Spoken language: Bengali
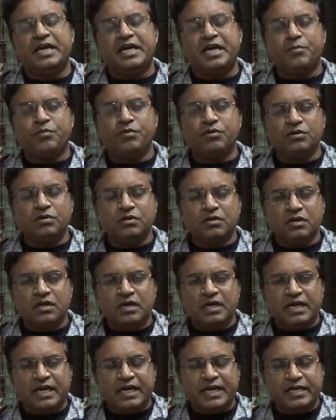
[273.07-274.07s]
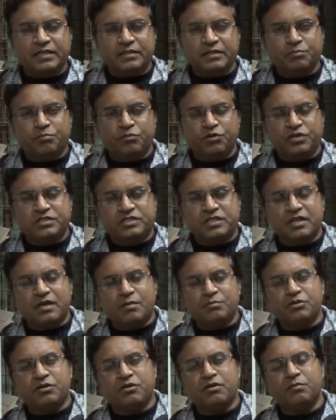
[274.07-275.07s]
এবং এই ইসলাম
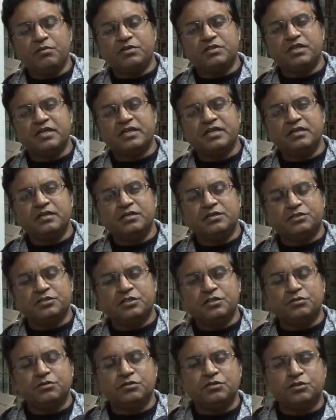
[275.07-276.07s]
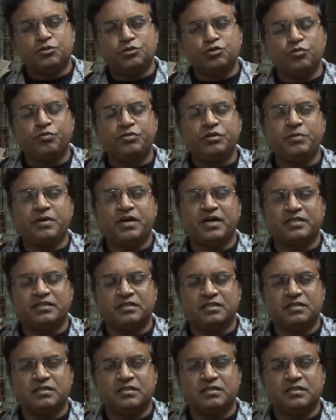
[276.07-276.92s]
ধর্ম থেকে মিশ্রিত যে সুফিবাদ